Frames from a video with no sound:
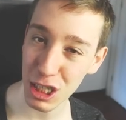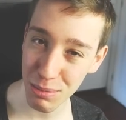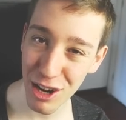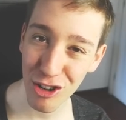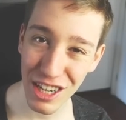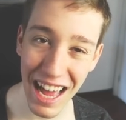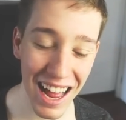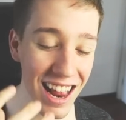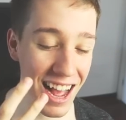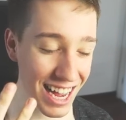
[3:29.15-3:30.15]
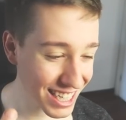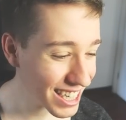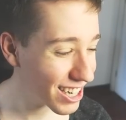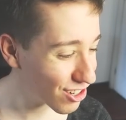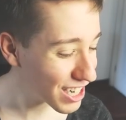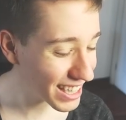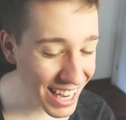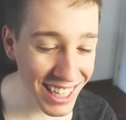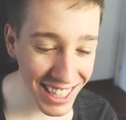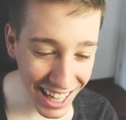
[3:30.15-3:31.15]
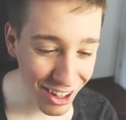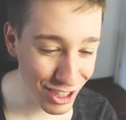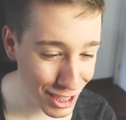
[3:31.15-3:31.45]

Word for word: esbirros La asquerosa técnica de los